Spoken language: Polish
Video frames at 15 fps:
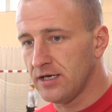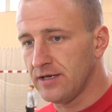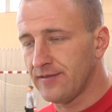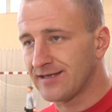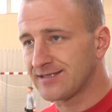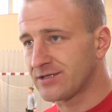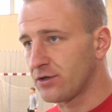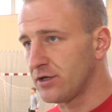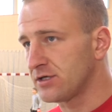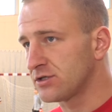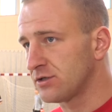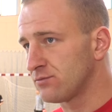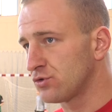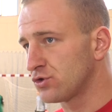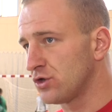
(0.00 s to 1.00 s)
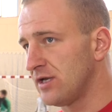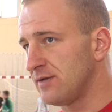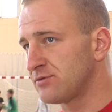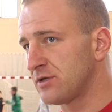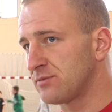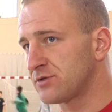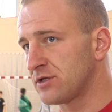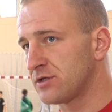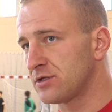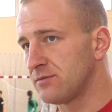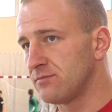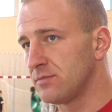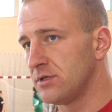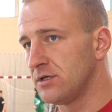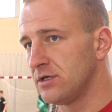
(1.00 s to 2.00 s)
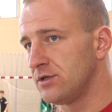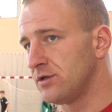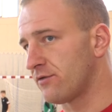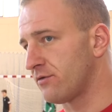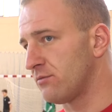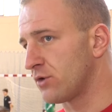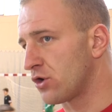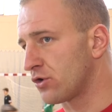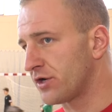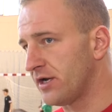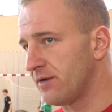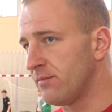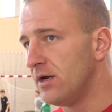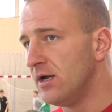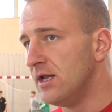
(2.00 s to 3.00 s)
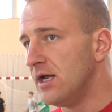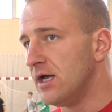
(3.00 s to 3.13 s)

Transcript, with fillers: e, nastroje są dużo lepsze przed tym e, nowym rokiem